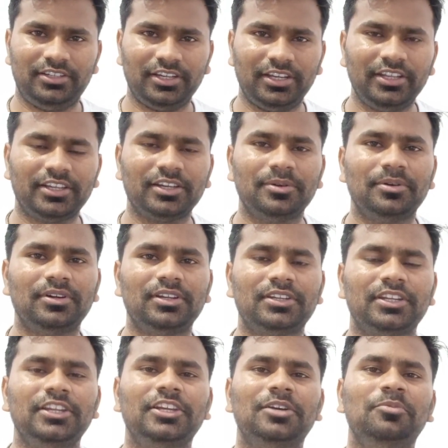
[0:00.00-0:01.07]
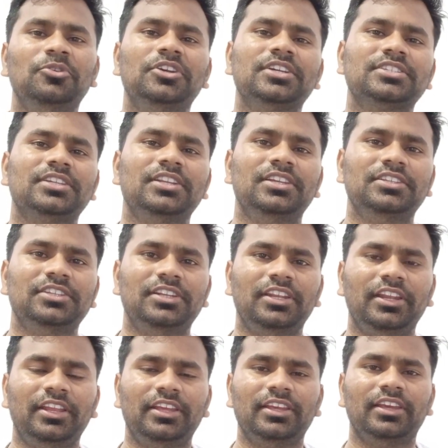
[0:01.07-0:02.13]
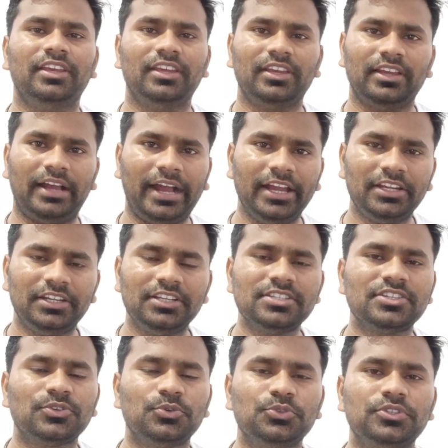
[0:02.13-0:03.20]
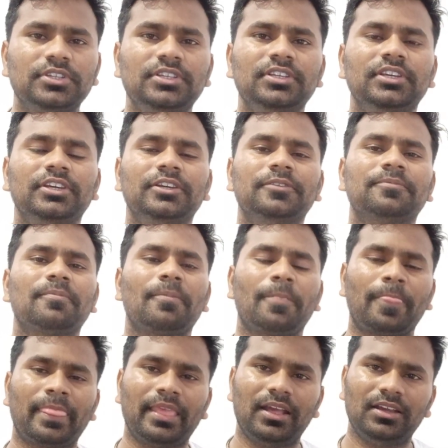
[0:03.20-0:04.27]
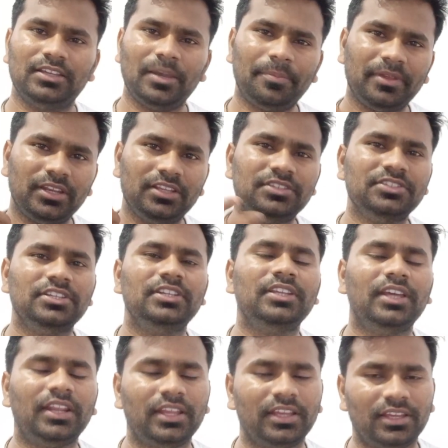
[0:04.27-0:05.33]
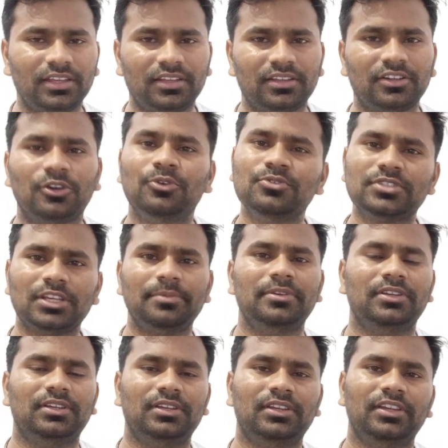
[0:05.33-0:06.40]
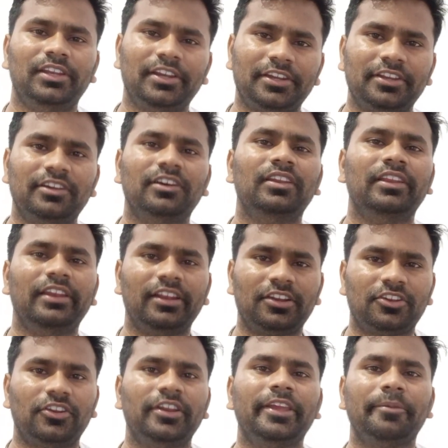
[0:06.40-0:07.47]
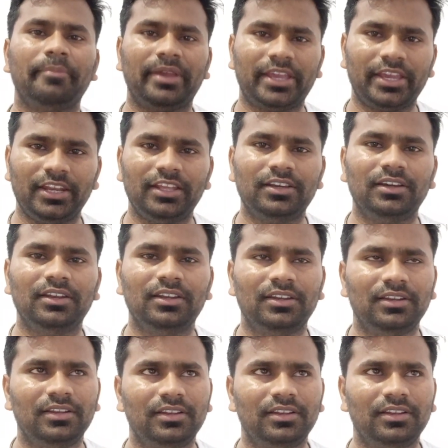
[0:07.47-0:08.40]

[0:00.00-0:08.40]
टेली टेलीकम्युनिकेशन इंजीनियरिंग किए हैं आईटी से कुछ किए हैं या फिर इंजीनियर हैं कौन सा भी इलेक्ट्रिकल इलेक्ट्रॉनिक मैकेनिकल